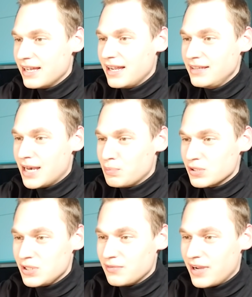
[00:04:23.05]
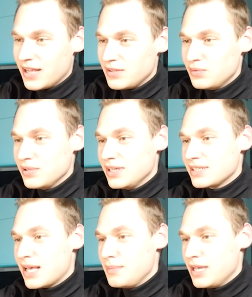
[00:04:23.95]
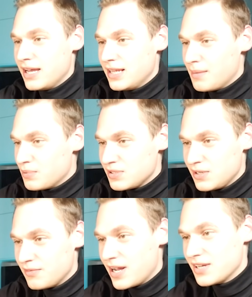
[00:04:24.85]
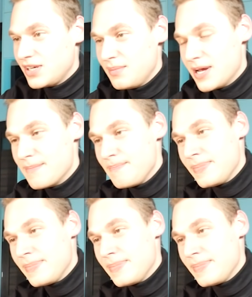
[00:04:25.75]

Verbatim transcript: N apostrof A drugich, sami N apostrof A siebie.